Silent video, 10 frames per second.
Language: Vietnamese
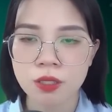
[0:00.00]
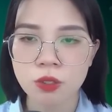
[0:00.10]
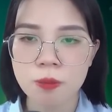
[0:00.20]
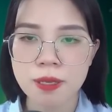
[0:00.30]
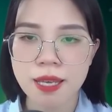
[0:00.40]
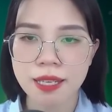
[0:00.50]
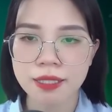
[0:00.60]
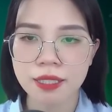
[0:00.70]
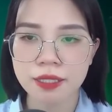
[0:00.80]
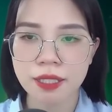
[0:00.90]
Tôi bị ai
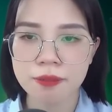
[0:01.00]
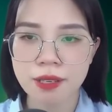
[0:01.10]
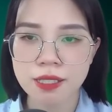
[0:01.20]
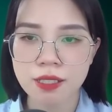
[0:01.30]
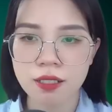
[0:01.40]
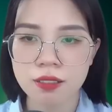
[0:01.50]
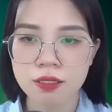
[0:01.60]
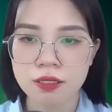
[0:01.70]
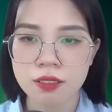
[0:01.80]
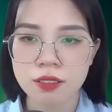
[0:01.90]
nhìn đến phát sợ.
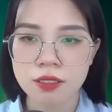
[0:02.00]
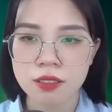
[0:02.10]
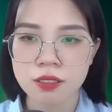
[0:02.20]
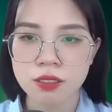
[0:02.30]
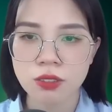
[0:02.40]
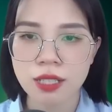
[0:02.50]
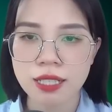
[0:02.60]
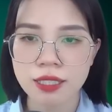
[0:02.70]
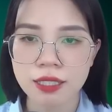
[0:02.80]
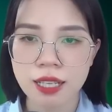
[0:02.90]
Sao anh
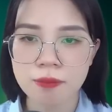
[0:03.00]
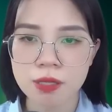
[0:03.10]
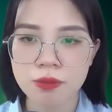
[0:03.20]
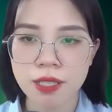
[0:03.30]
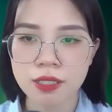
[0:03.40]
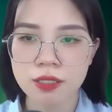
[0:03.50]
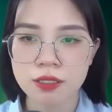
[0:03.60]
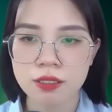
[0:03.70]
lại nhìn em như vậy?